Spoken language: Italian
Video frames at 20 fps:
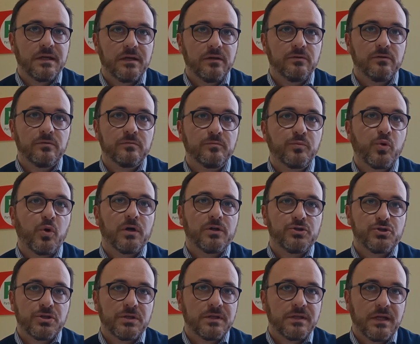che non può
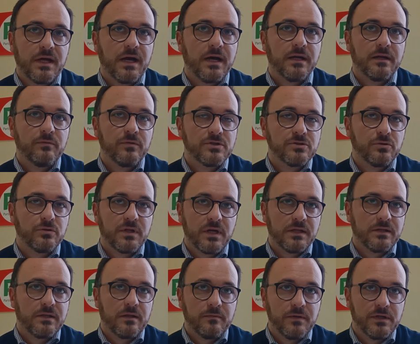accettare questo
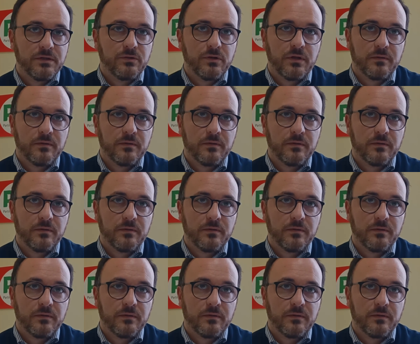trattamento